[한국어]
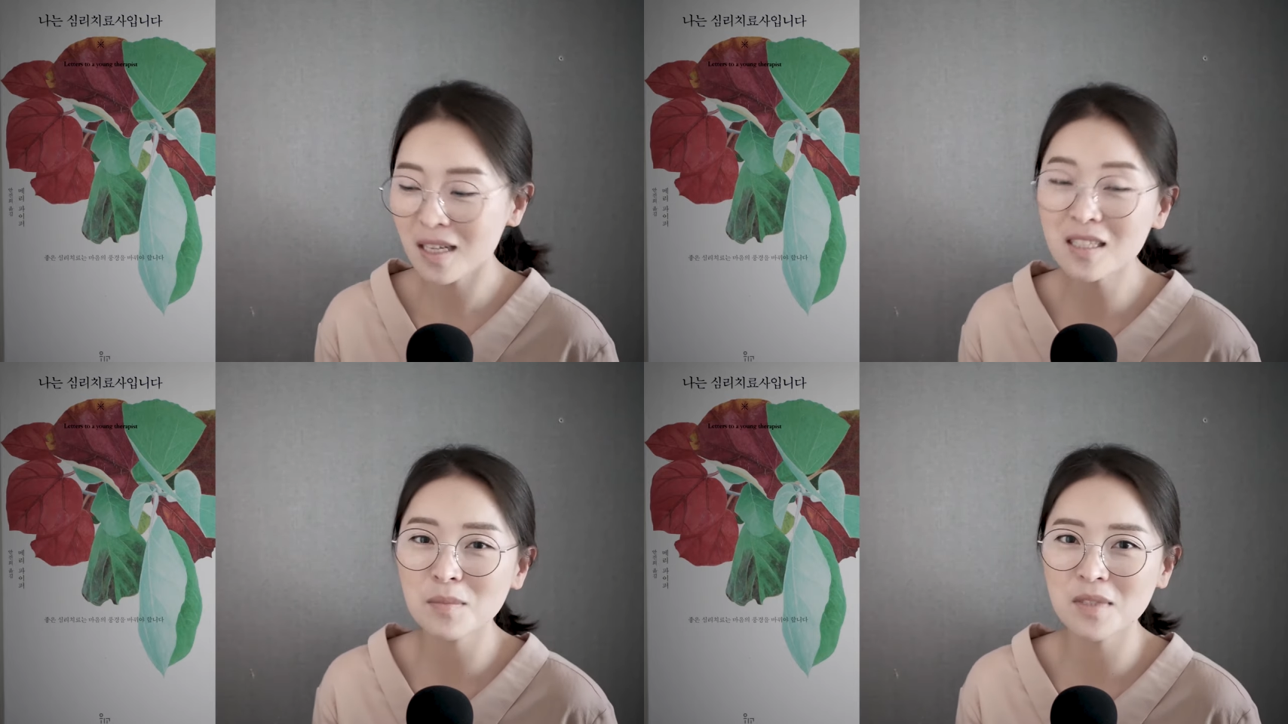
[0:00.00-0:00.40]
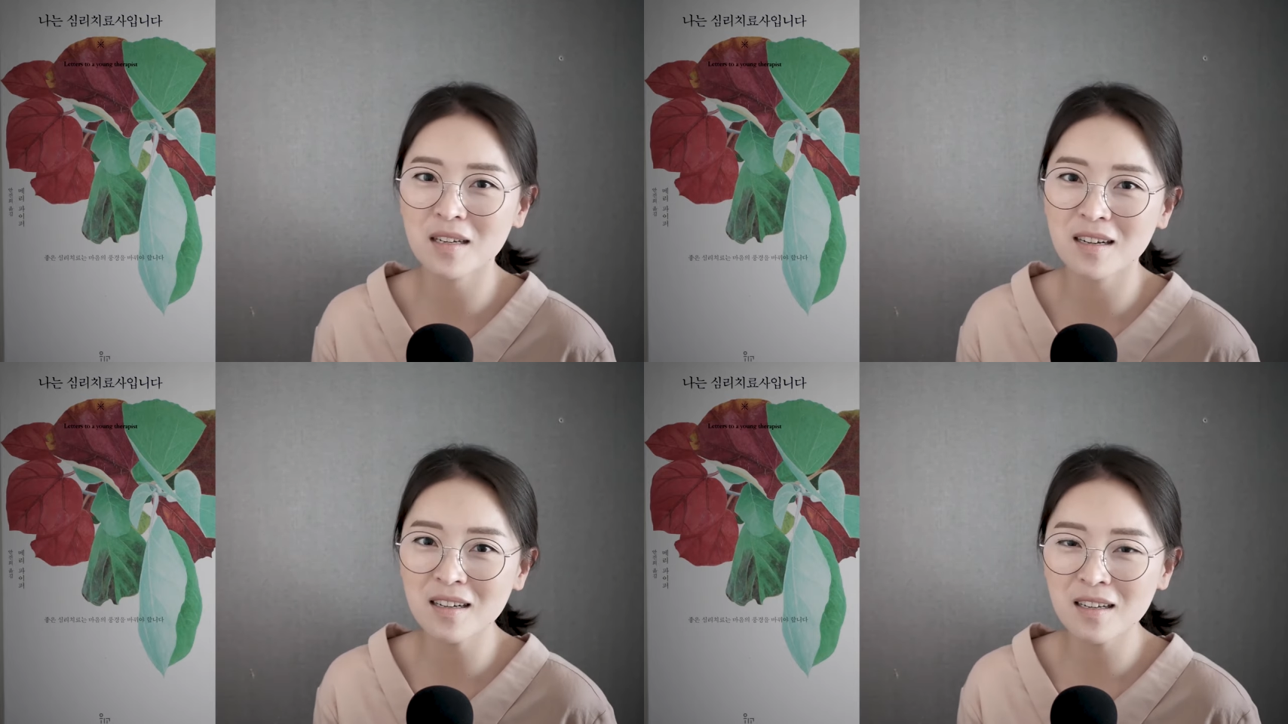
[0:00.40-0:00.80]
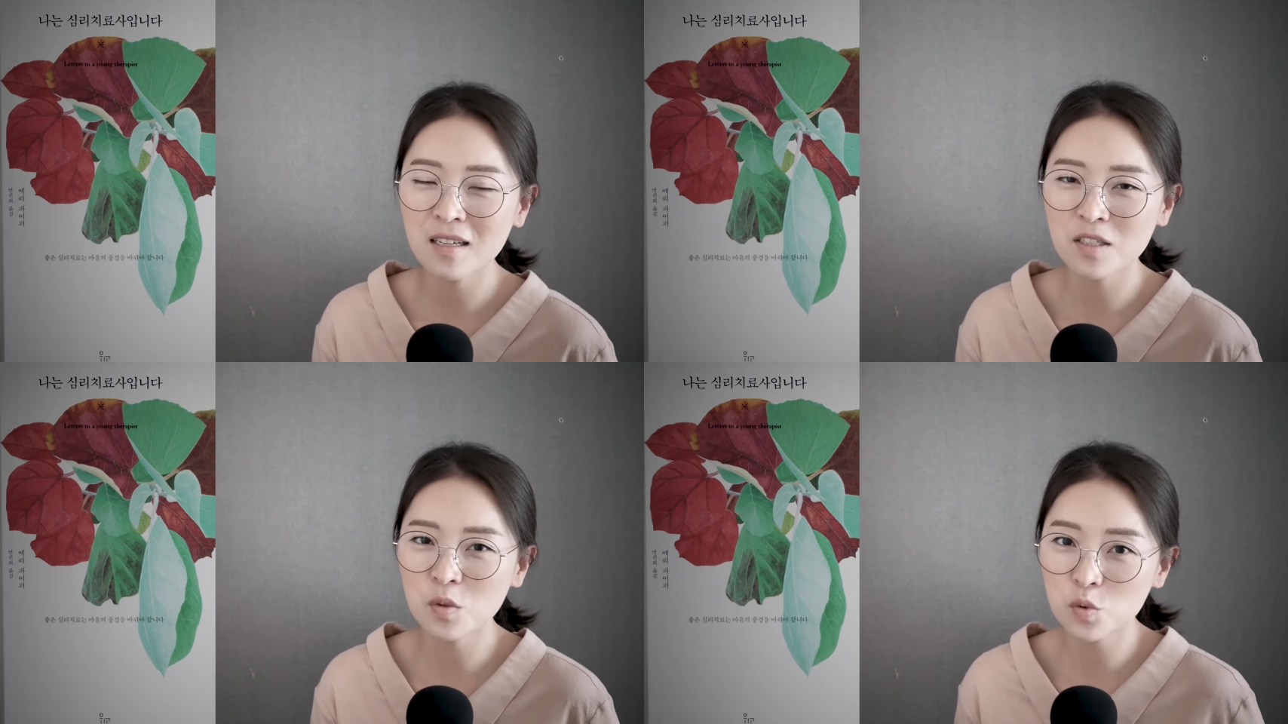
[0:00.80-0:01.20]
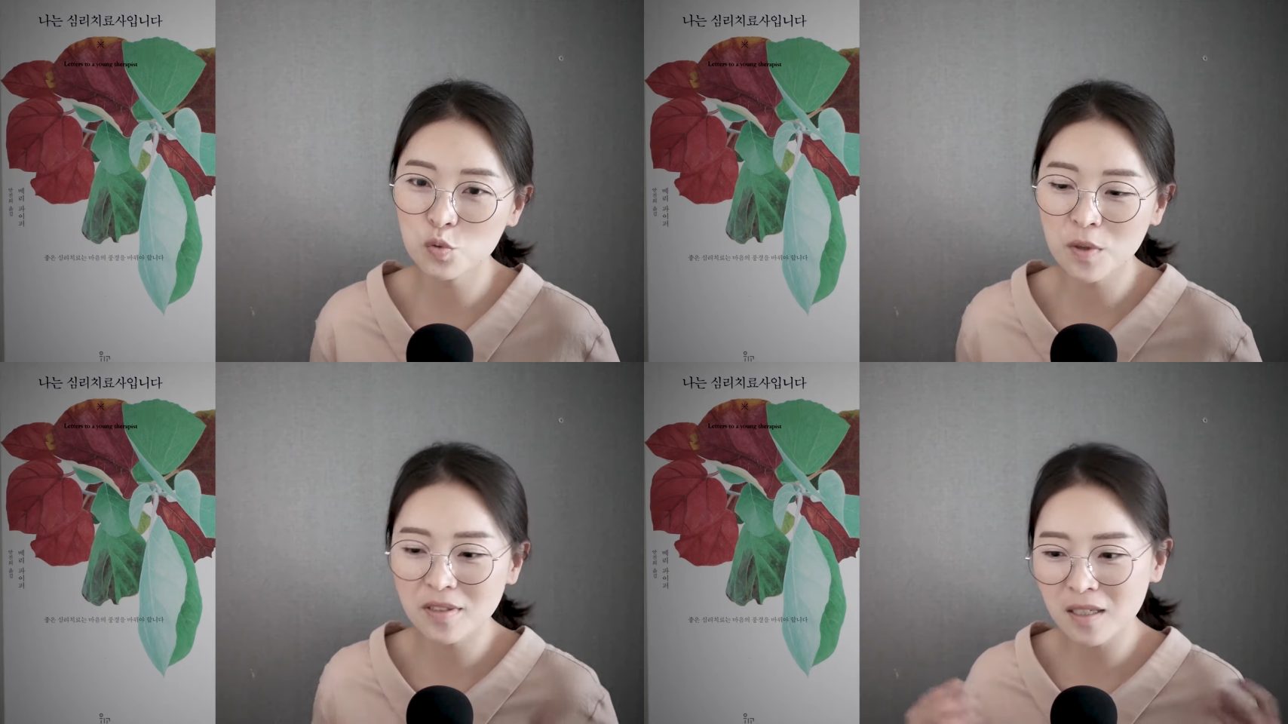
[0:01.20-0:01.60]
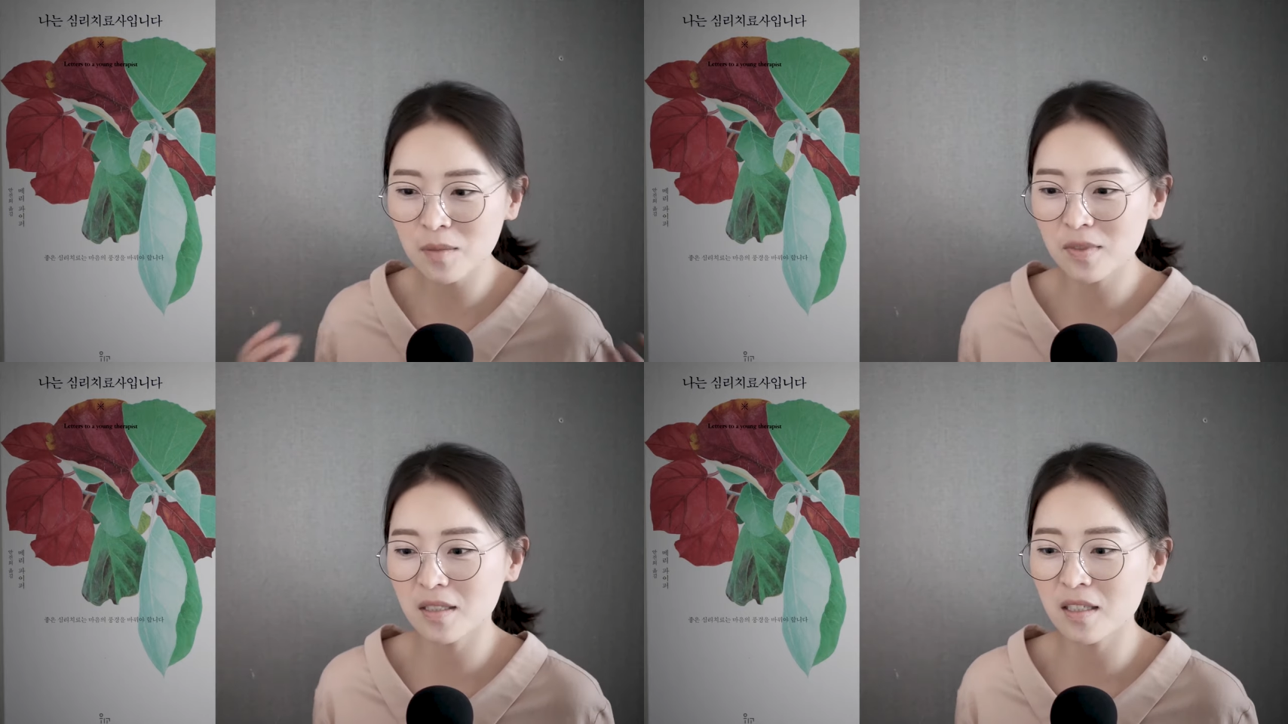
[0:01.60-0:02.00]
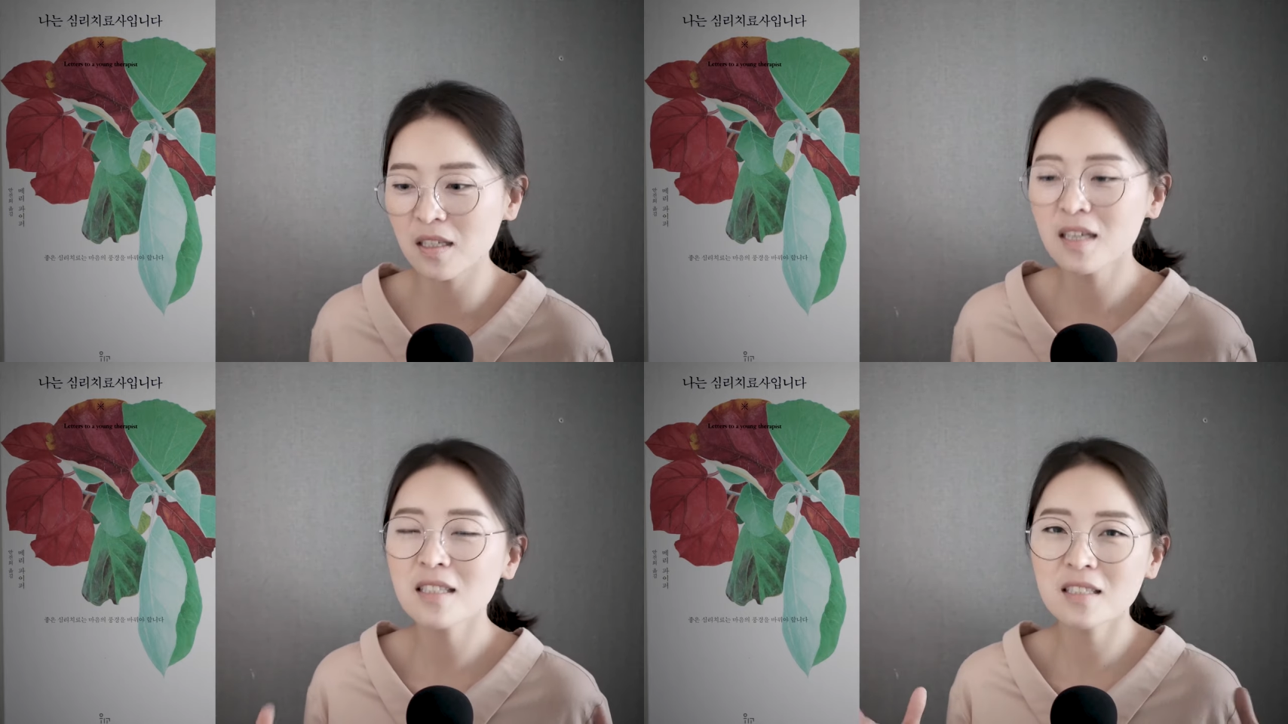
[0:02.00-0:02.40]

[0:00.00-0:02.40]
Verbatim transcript: 상담자가 그리고 주변 사람들이